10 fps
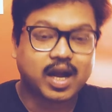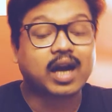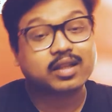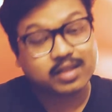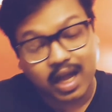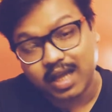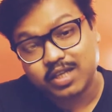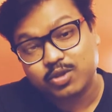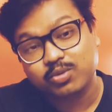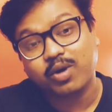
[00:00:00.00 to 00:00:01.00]
আর তাই
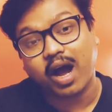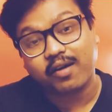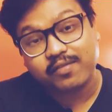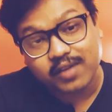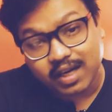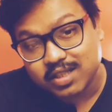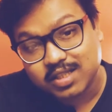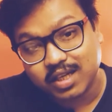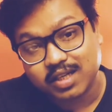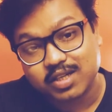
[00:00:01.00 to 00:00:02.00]
শুধু
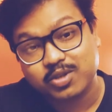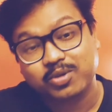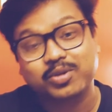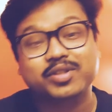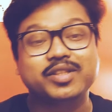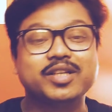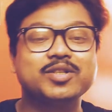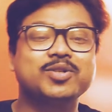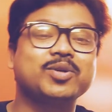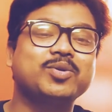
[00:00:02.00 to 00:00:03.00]
আফগানিস্তানের জন্য
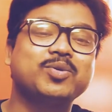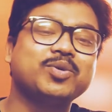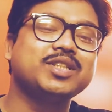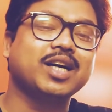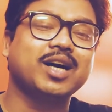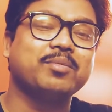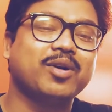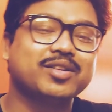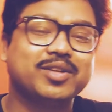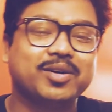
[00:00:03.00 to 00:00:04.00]
তিনশো কোটি টাকা
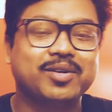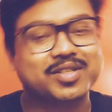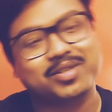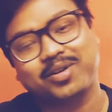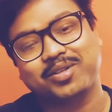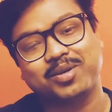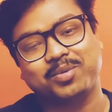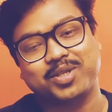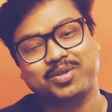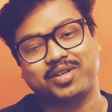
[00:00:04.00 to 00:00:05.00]
বরাদ্দ করেছে নরেন্দ্র
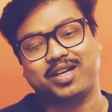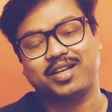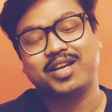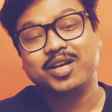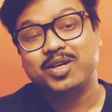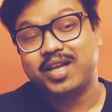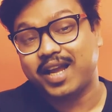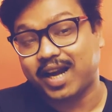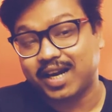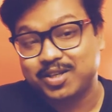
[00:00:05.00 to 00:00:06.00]
মোদী সরকার
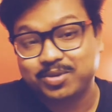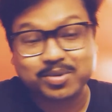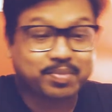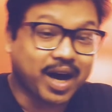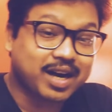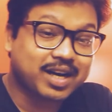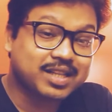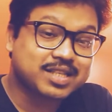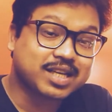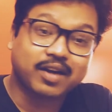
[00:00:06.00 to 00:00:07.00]
এখানে শুধু
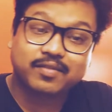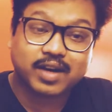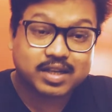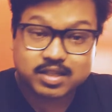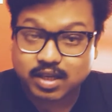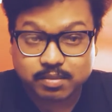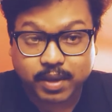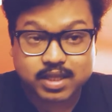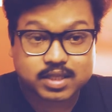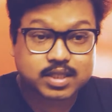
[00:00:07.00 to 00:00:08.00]
বাংলাদেশ আর আফগানিস্তান
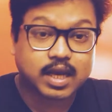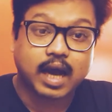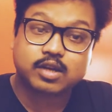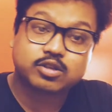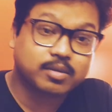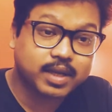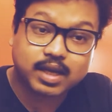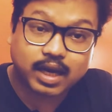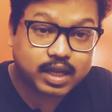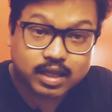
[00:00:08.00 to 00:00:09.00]
পাচ্ছে আর সবাই
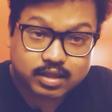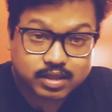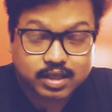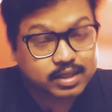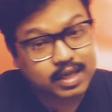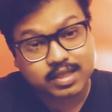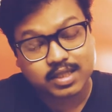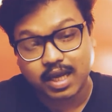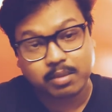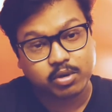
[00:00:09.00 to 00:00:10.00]
গালে হাত দিয়ে
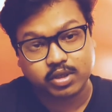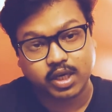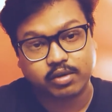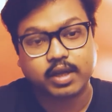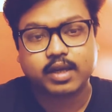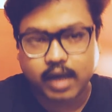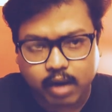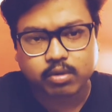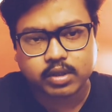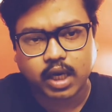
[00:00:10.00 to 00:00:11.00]
দেখছে এমনটা নয়
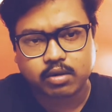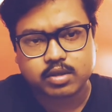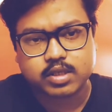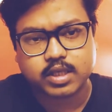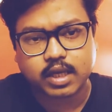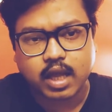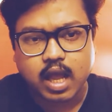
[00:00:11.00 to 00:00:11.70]
কারণটা হচ্ছে